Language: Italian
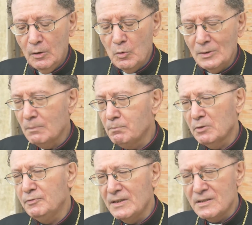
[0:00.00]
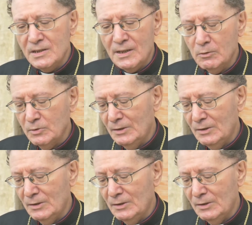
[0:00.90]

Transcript: una profezia, un